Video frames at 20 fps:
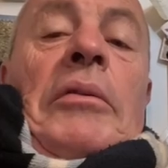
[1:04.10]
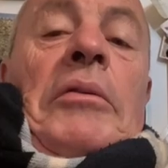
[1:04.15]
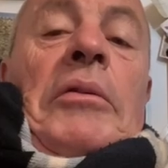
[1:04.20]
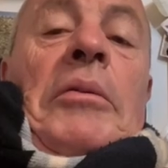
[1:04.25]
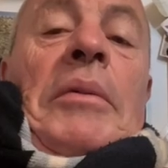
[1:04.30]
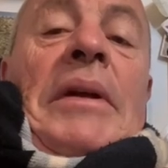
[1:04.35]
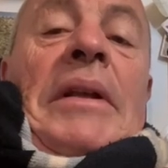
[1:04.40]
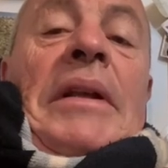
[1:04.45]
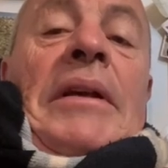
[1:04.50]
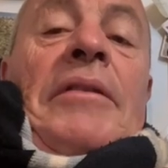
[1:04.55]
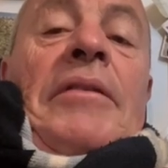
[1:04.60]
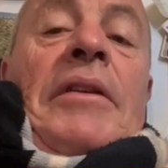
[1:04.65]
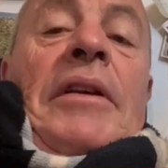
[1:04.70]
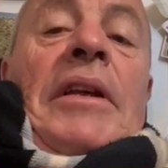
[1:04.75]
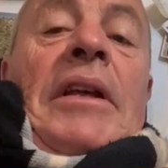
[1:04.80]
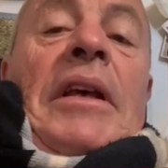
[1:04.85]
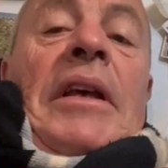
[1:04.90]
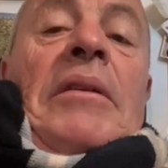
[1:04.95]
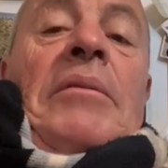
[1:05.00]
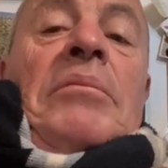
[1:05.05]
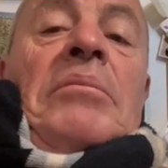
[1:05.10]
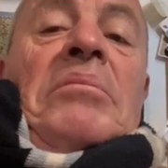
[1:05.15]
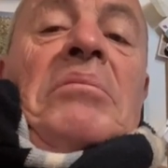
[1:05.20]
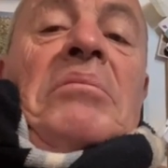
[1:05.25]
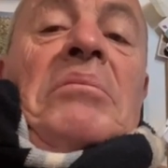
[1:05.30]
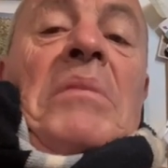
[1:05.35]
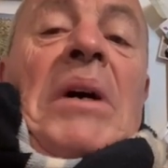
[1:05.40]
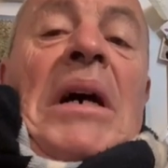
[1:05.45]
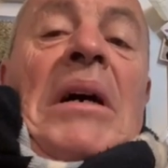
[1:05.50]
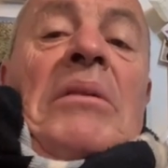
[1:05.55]
come andrà a finire. Eh.
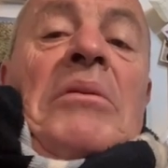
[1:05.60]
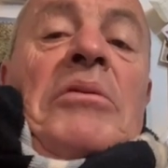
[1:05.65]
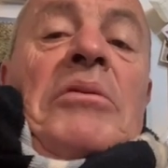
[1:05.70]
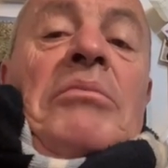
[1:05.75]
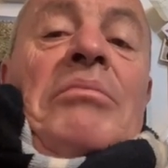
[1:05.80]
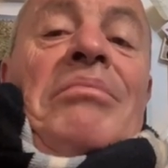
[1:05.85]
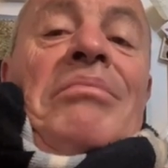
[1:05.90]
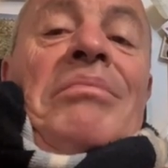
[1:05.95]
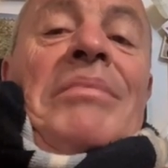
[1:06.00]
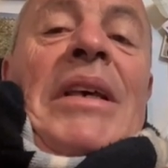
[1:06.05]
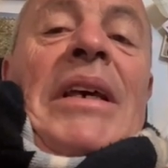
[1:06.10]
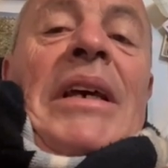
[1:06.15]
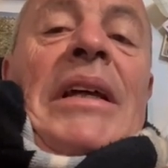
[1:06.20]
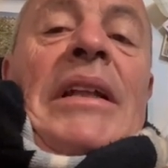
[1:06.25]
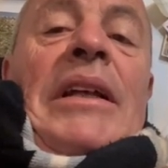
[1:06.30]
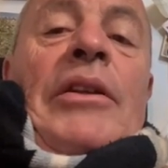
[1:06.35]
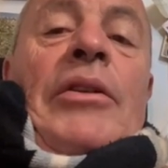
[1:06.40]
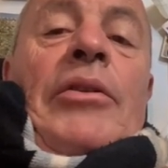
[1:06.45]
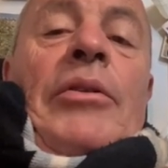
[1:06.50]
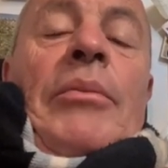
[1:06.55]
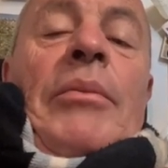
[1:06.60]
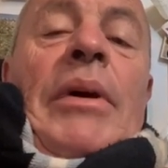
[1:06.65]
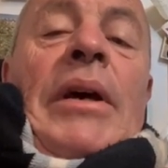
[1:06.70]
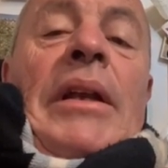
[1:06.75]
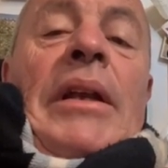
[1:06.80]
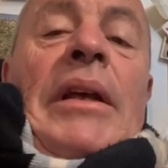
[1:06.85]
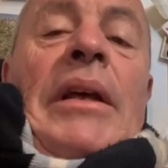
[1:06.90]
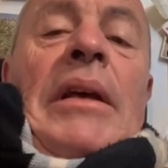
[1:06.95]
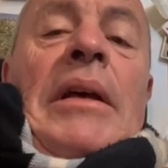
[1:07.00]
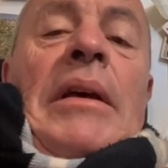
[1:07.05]
Bah, mm, mica tanto
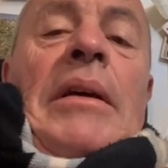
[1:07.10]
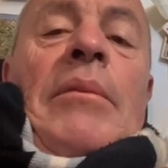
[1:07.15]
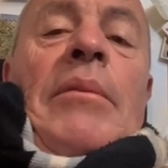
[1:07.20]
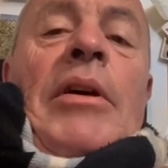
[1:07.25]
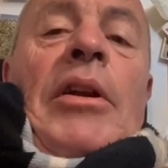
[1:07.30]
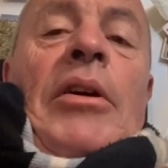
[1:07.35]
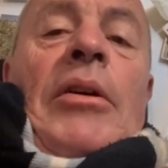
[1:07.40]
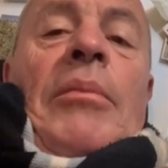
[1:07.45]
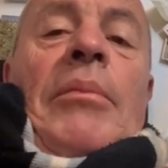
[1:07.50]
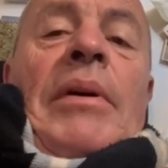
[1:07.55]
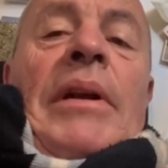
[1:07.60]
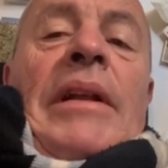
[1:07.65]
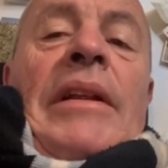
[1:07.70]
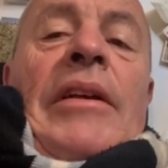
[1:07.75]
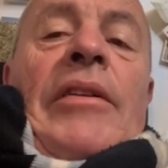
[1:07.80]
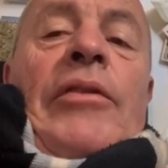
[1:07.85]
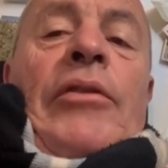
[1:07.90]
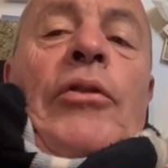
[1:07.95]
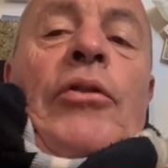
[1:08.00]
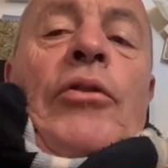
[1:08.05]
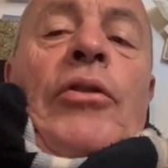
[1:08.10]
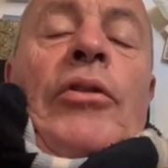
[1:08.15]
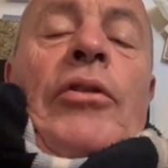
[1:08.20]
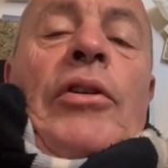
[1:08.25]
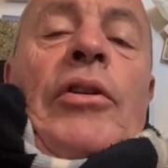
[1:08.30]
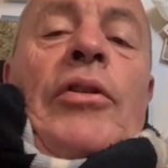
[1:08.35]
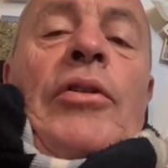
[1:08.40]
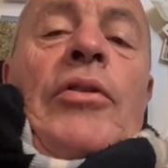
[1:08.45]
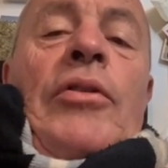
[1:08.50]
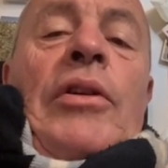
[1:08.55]
bene. Però per adesso corrono
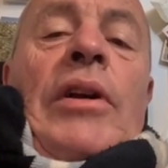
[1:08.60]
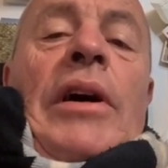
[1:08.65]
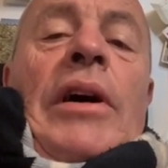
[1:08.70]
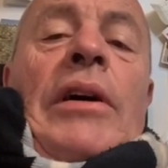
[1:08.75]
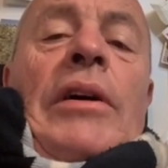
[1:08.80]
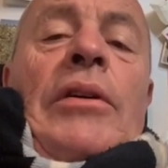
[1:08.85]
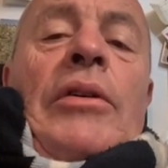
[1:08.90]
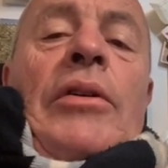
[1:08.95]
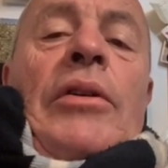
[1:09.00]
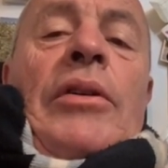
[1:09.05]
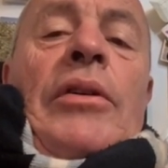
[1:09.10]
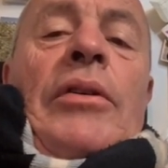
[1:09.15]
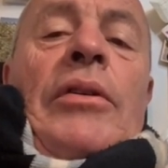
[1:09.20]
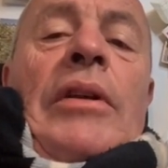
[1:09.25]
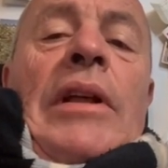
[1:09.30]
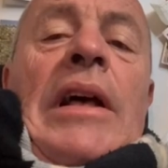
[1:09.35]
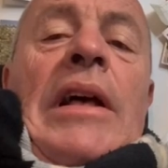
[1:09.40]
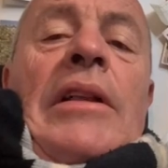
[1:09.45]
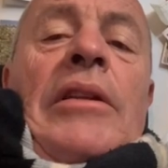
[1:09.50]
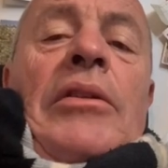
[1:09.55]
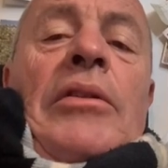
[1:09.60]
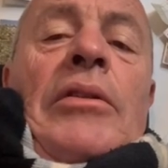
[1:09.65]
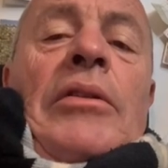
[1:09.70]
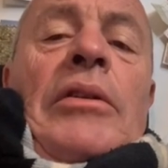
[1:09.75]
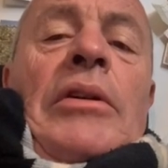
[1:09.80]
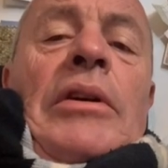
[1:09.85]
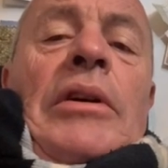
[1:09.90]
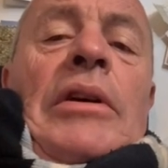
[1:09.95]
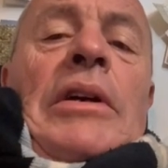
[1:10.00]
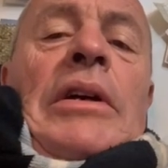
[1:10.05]
ancora, corrono tanto,
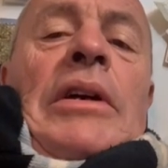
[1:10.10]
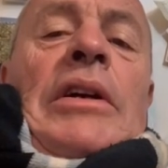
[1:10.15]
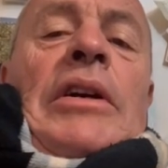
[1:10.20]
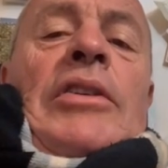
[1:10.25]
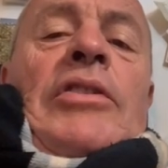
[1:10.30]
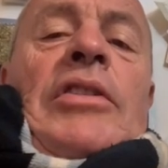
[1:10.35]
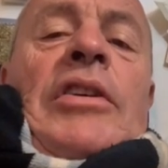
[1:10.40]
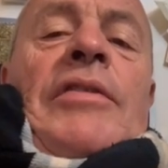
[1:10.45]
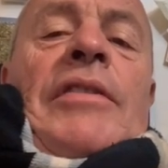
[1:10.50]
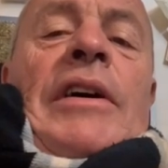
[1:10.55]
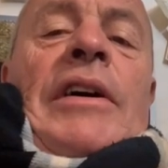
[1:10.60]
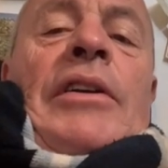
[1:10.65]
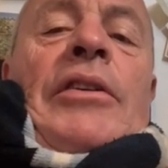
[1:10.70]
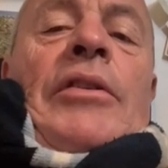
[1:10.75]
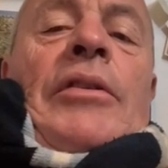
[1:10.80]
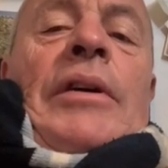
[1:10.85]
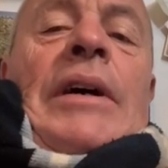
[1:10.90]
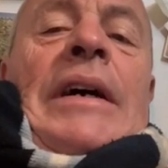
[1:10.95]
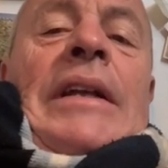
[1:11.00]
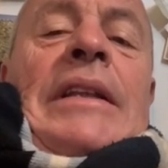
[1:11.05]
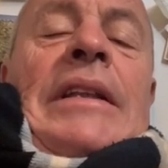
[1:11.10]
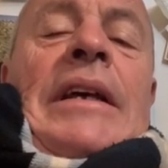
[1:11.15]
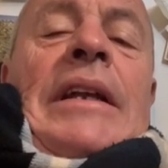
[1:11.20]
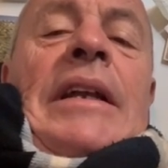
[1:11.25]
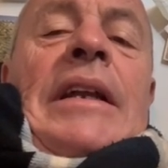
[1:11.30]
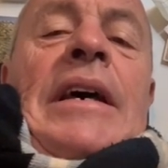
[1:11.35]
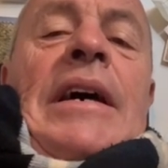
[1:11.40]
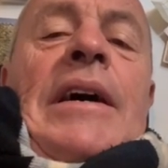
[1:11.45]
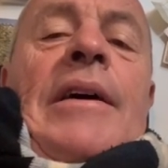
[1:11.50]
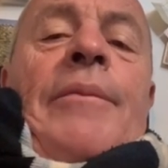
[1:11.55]
ci fanno a
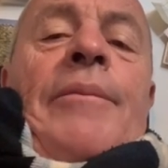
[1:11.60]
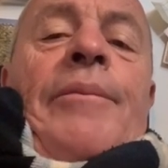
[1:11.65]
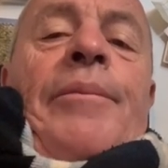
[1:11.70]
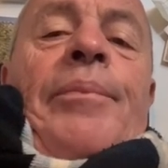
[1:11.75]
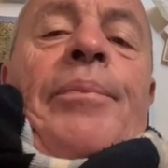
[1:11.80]
dannà,